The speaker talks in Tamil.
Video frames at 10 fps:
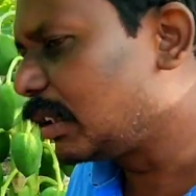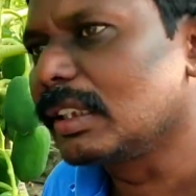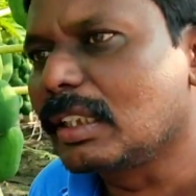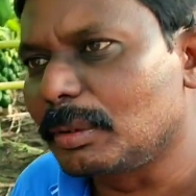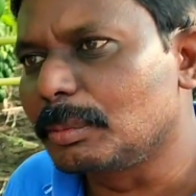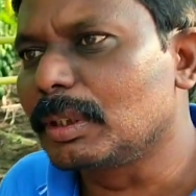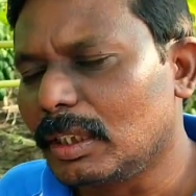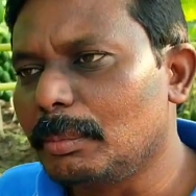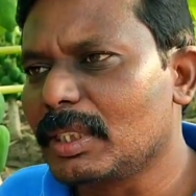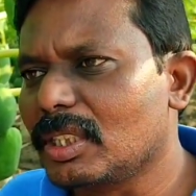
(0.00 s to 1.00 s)
வந்து கருமண்
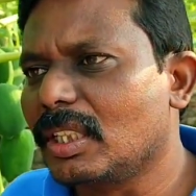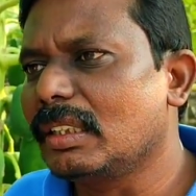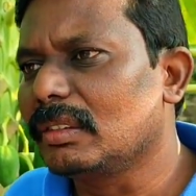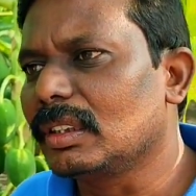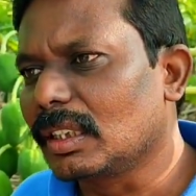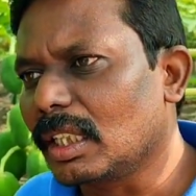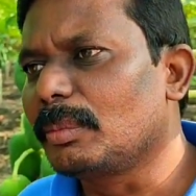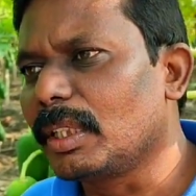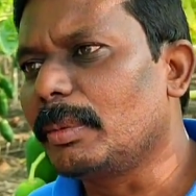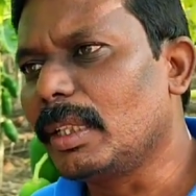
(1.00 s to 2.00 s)
நம்ம சாயல் வந்து
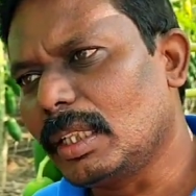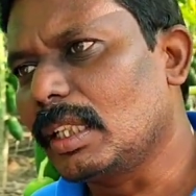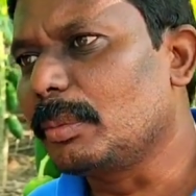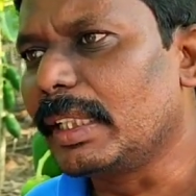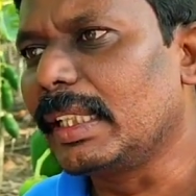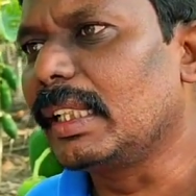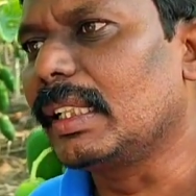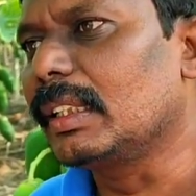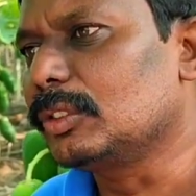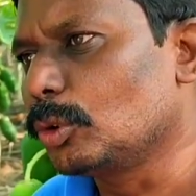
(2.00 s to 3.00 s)
கருமண் அப்படின்னா கருமனையே
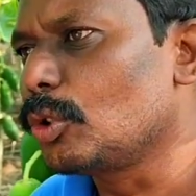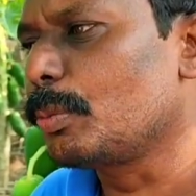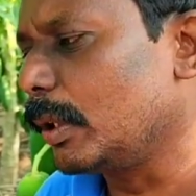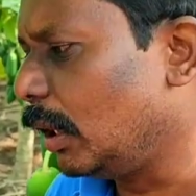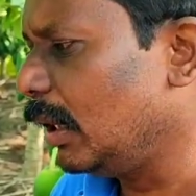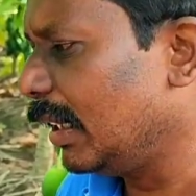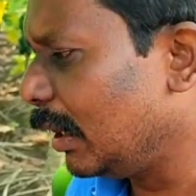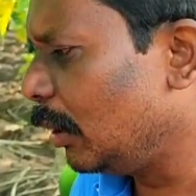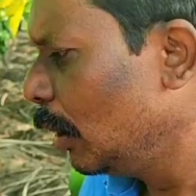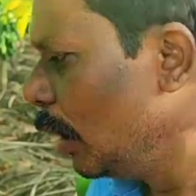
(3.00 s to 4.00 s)
நான் அதை சூஸ் பண்ணேன்
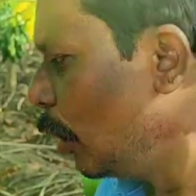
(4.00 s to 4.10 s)
ஏன்னா